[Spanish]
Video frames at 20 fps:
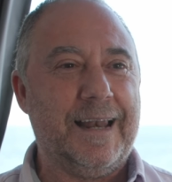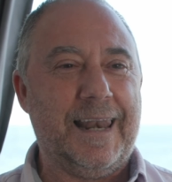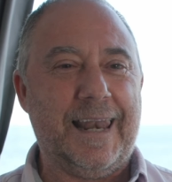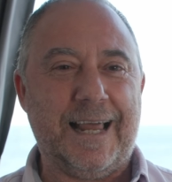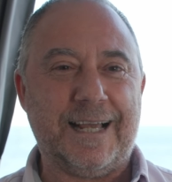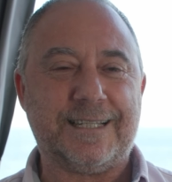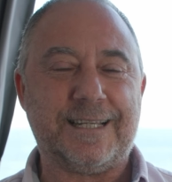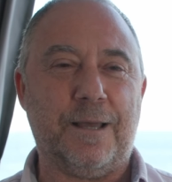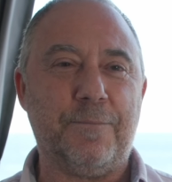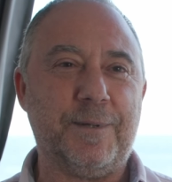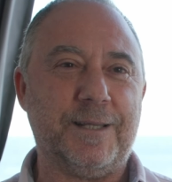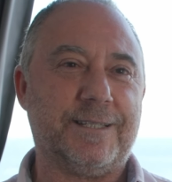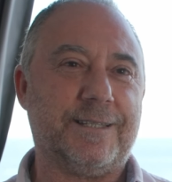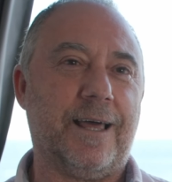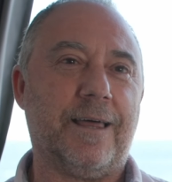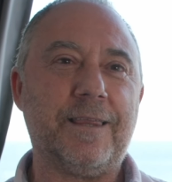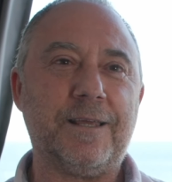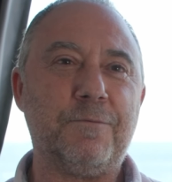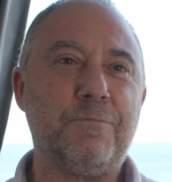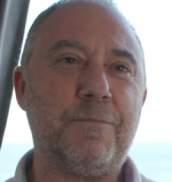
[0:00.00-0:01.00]
las
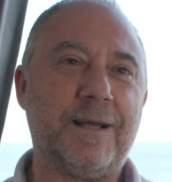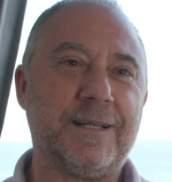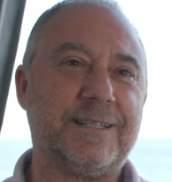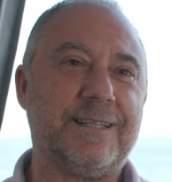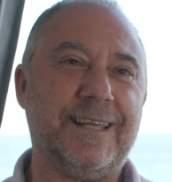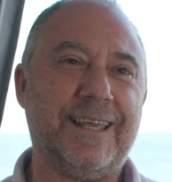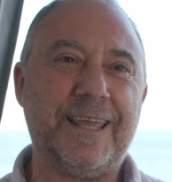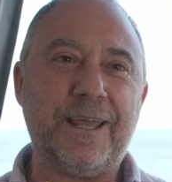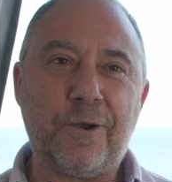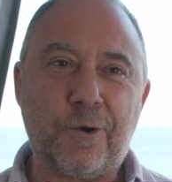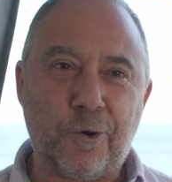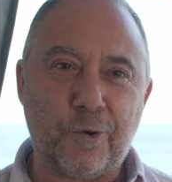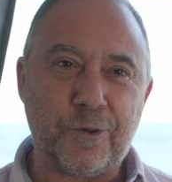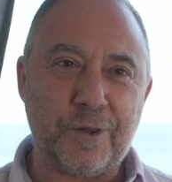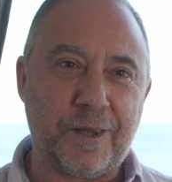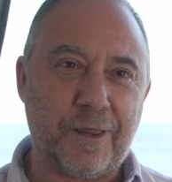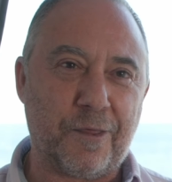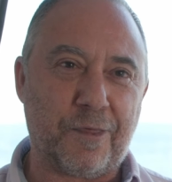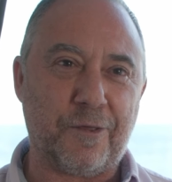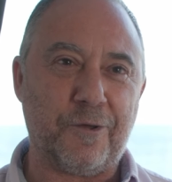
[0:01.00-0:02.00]
amistades más
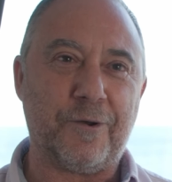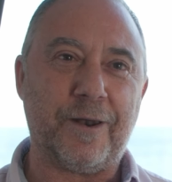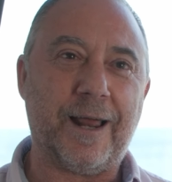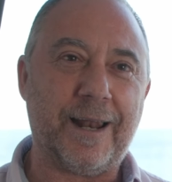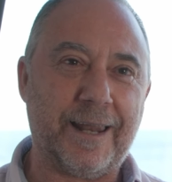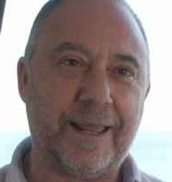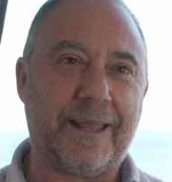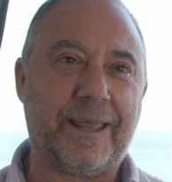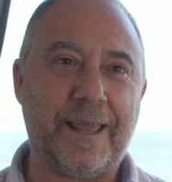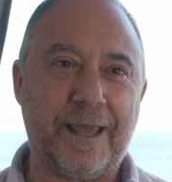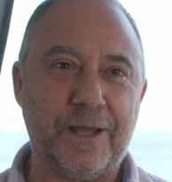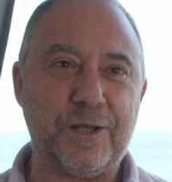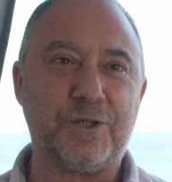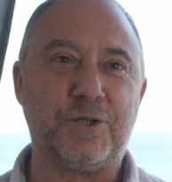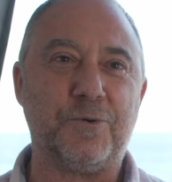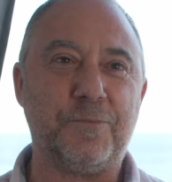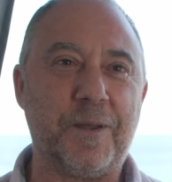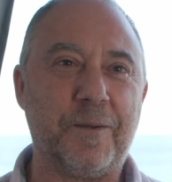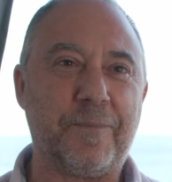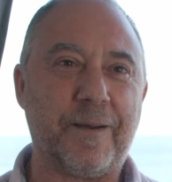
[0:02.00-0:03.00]
incondicionales que ha hecho mi